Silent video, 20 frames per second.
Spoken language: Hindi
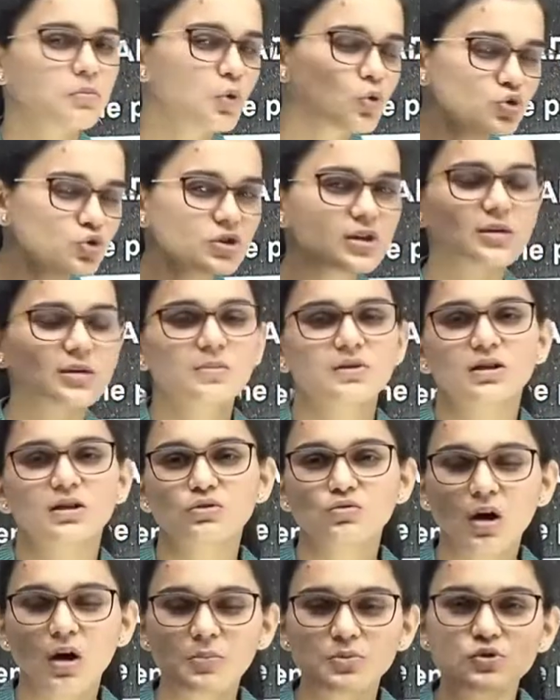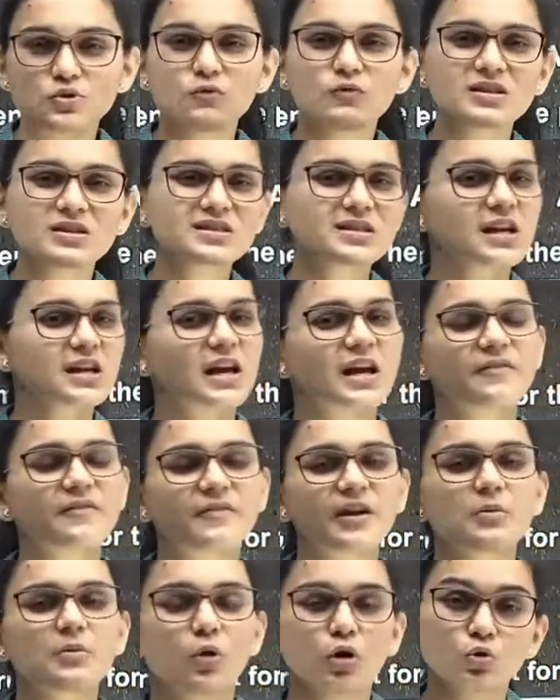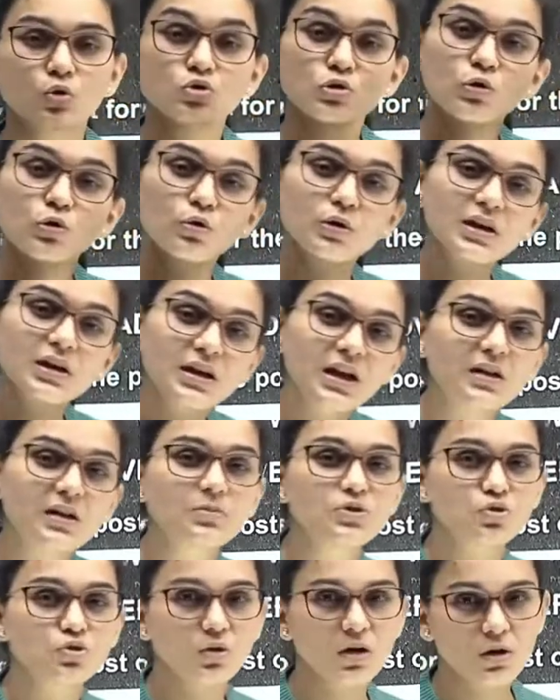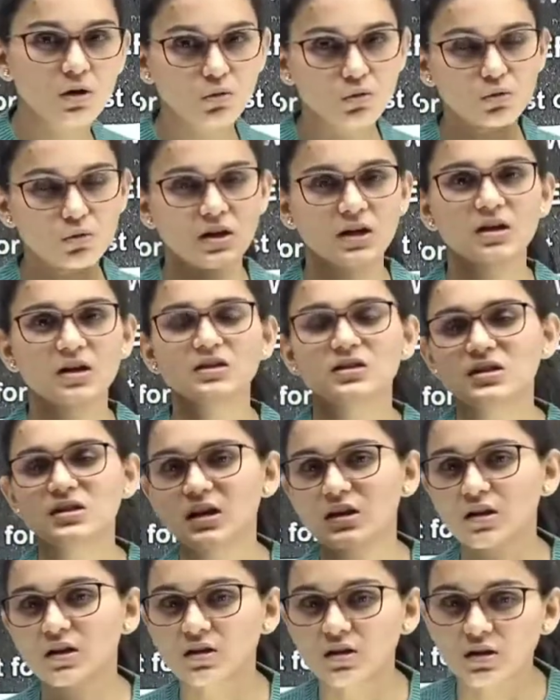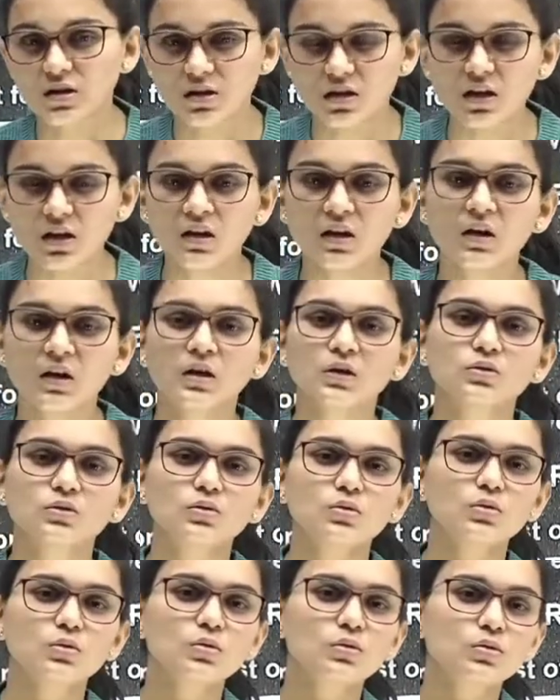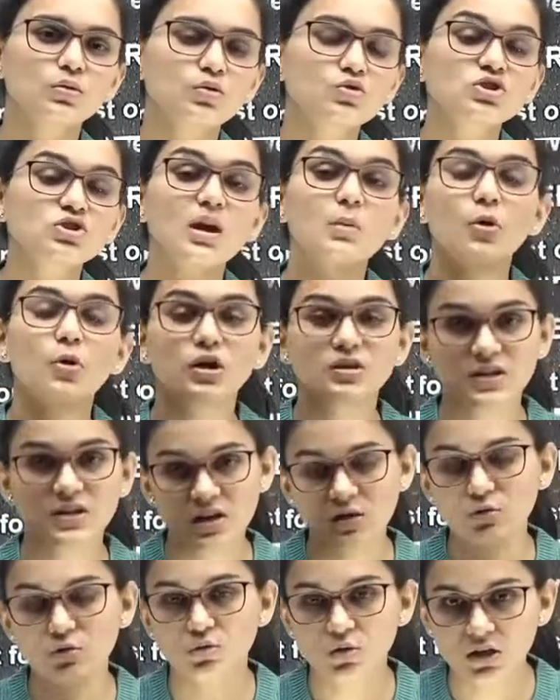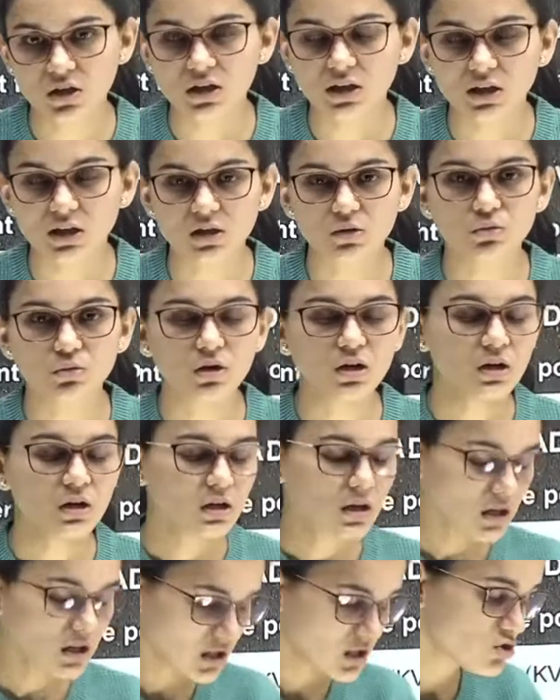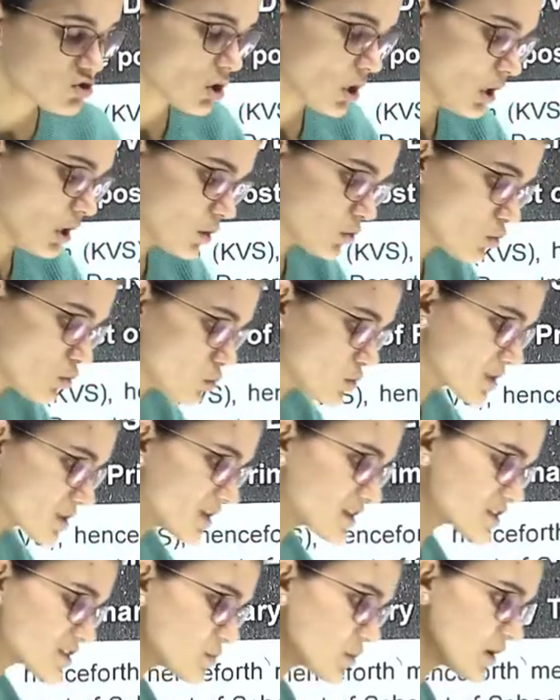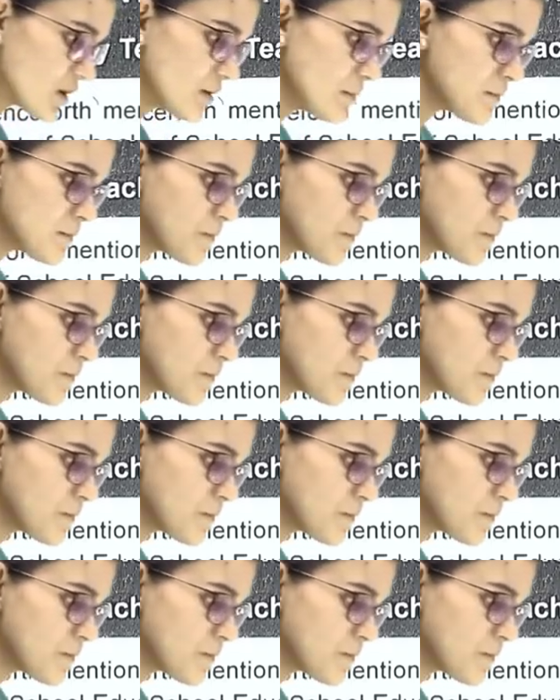कुछ नहीं पता तो आप इसको वंस इन अ लाइफ टाइम और कुछ लोगों की निकल भी चुकी है कोरोना का इंतजार कर करके तो कुछ क्या बहुत सारे लोगों की निकल गई होगी एज तो उस केस में